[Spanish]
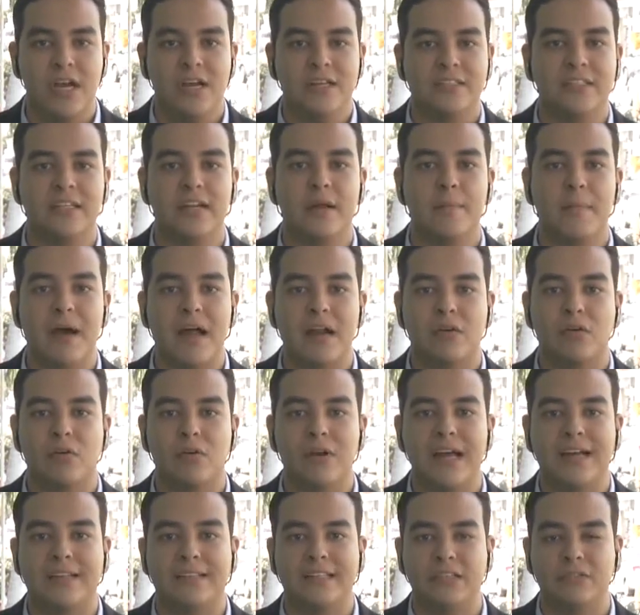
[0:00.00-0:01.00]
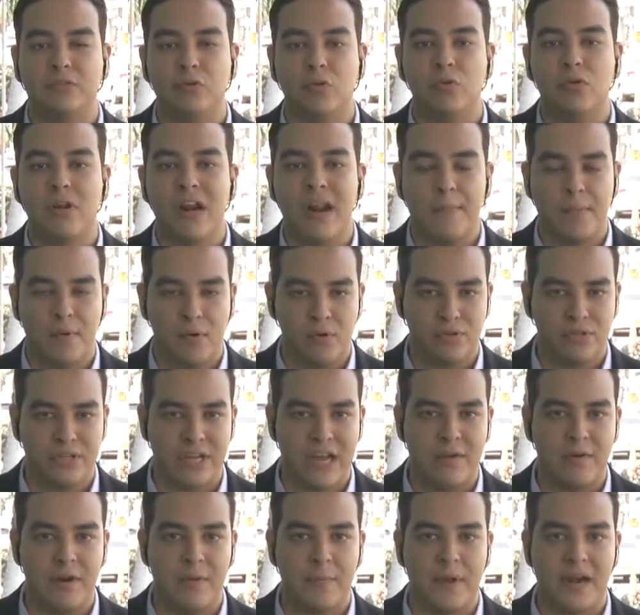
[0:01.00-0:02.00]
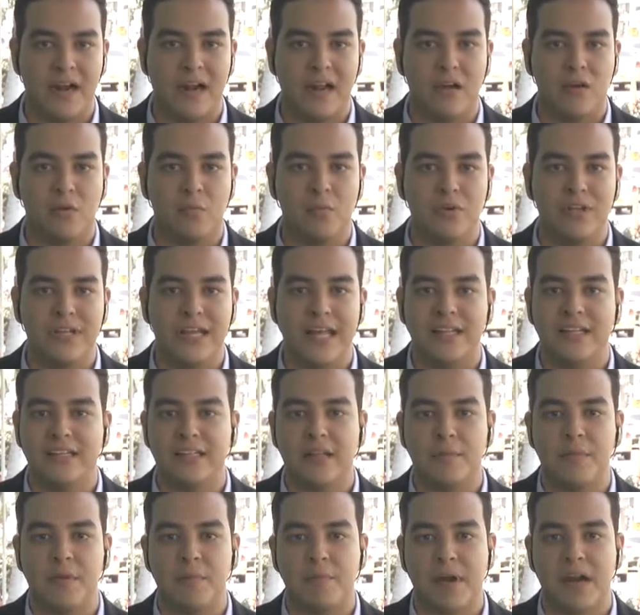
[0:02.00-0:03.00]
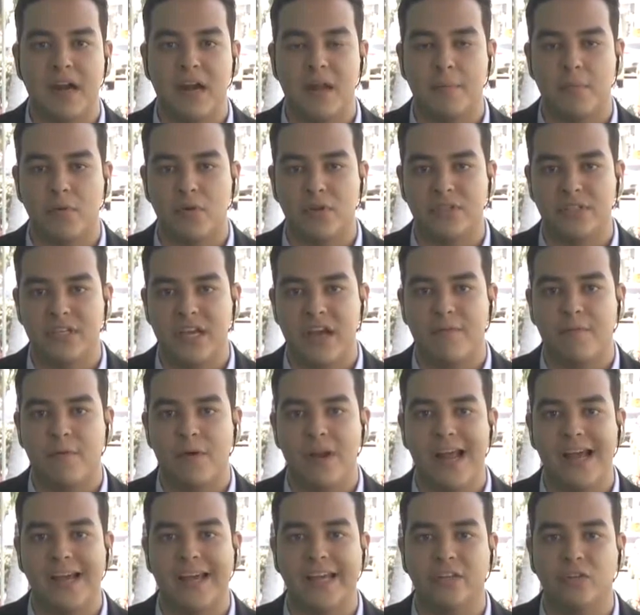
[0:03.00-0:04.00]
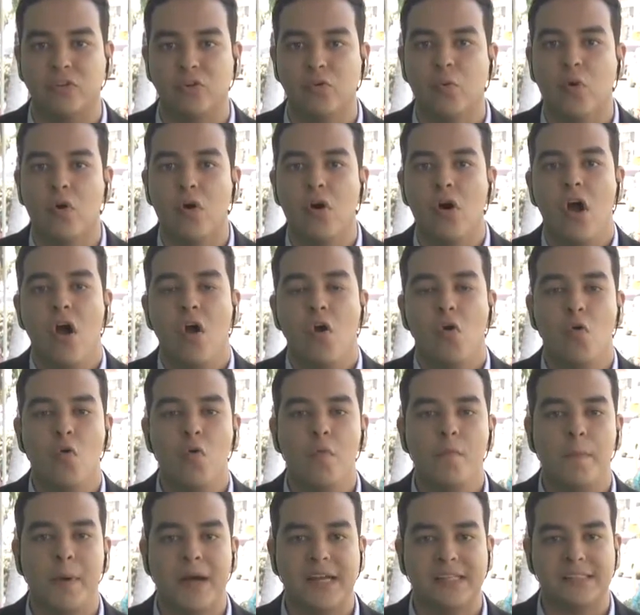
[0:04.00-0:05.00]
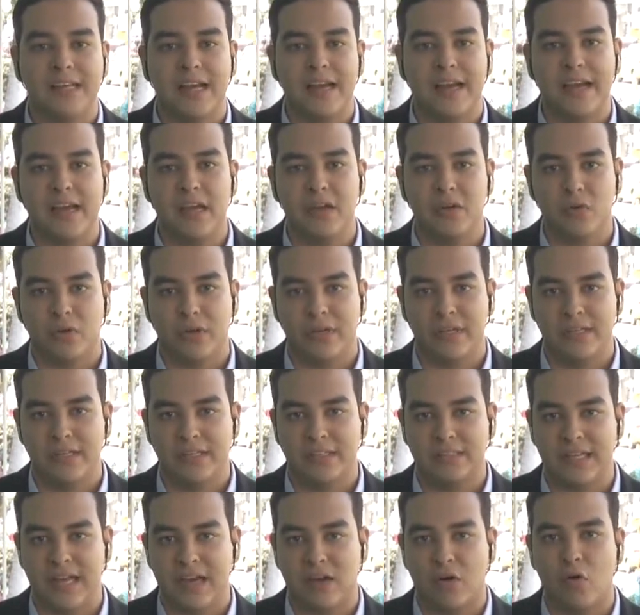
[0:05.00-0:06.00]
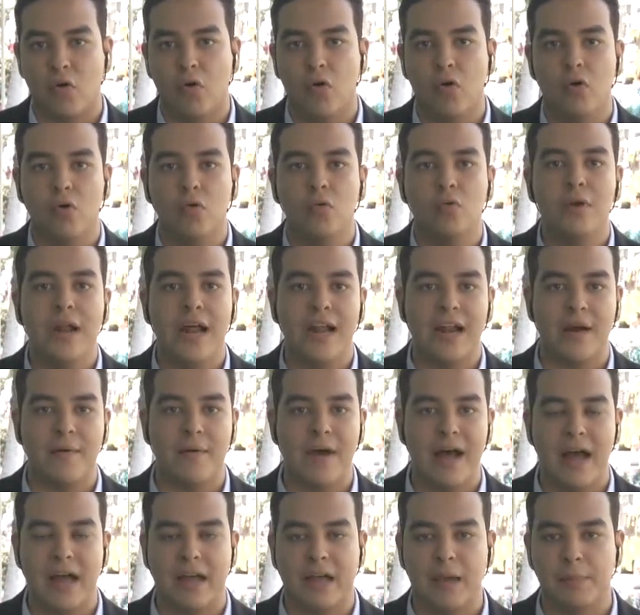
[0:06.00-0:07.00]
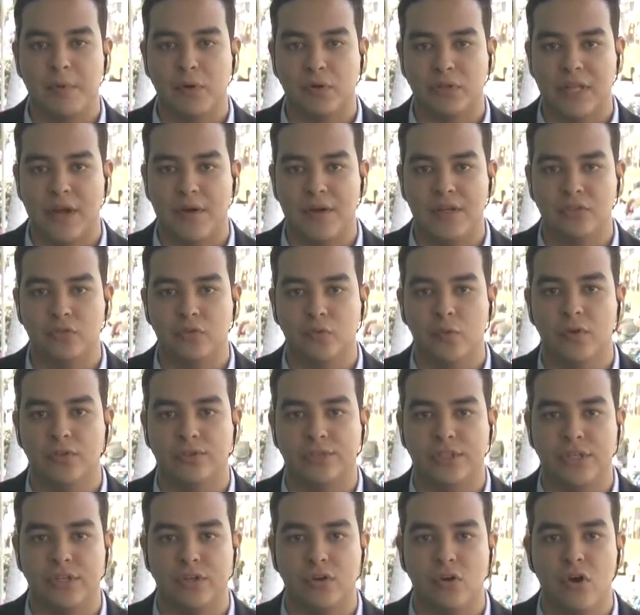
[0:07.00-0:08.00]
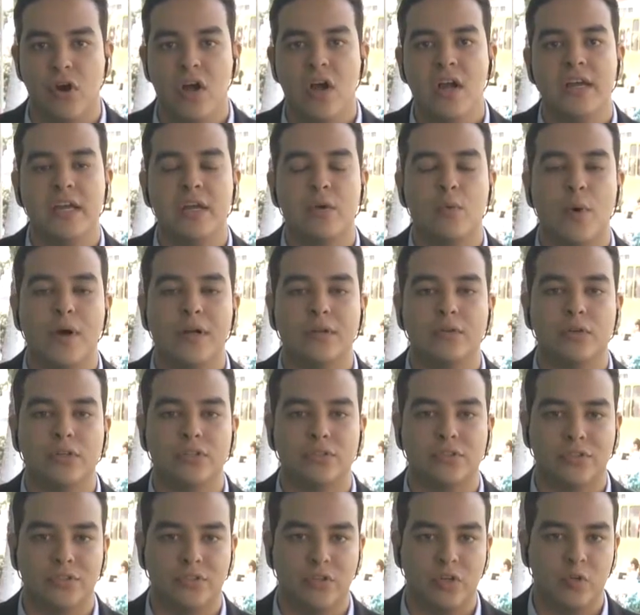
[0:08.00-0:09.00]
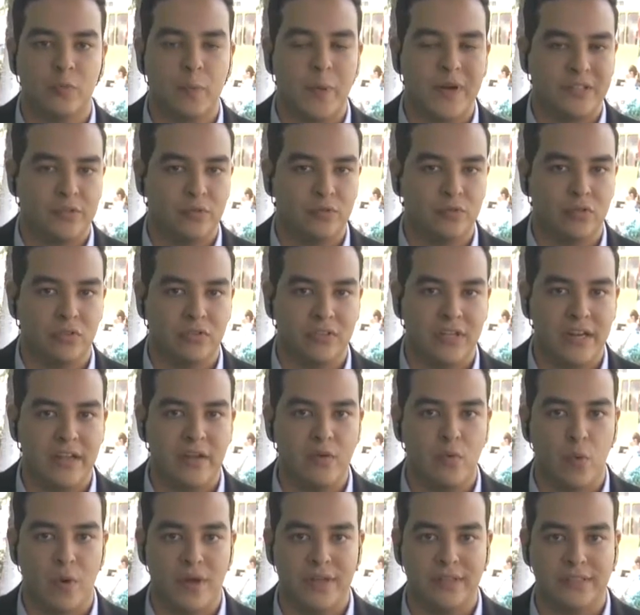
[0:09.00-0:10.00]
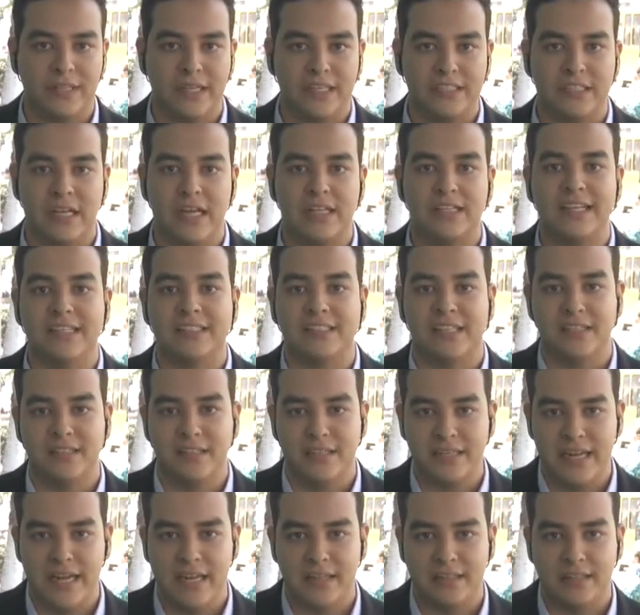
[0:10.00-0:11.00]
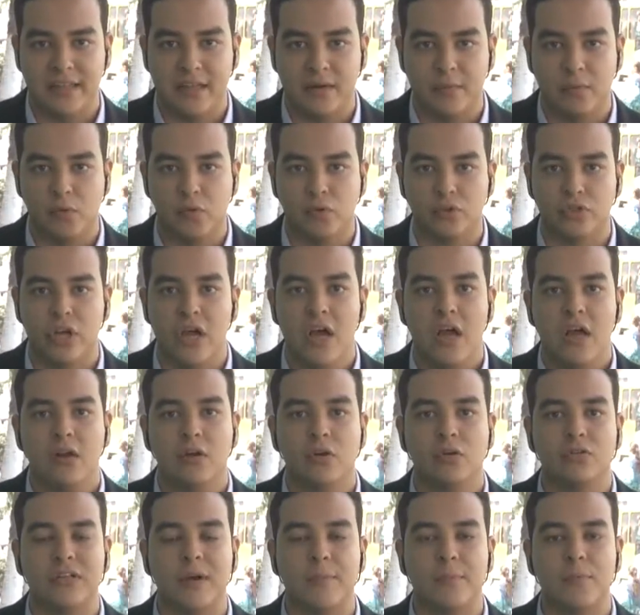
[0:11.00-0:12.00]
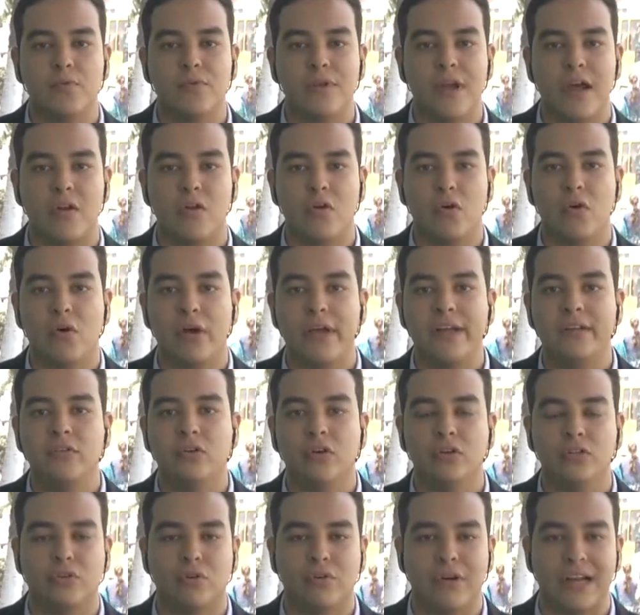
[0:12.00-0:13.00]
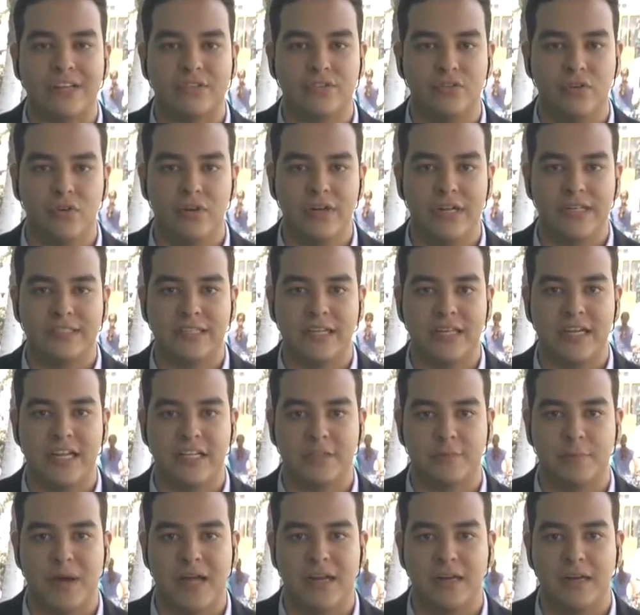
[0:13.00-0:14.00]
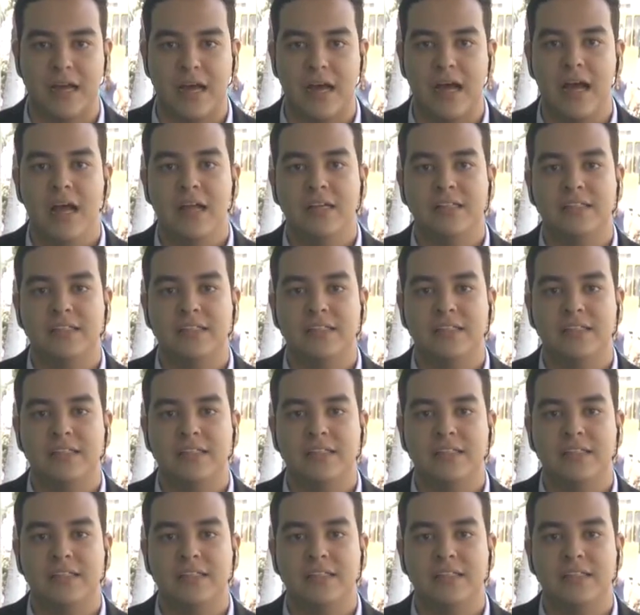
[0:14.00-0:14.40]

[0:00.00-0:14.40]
Sin embargo, la actitud reprochable para la comunidad y también para la policía fue la que tuvo un pasajero que sacó una navaja que portaba en su bolsillo y cuando estos dos presuntos delincuentes descendían del bus, los apuñaló en dos ocasiones en la espalda.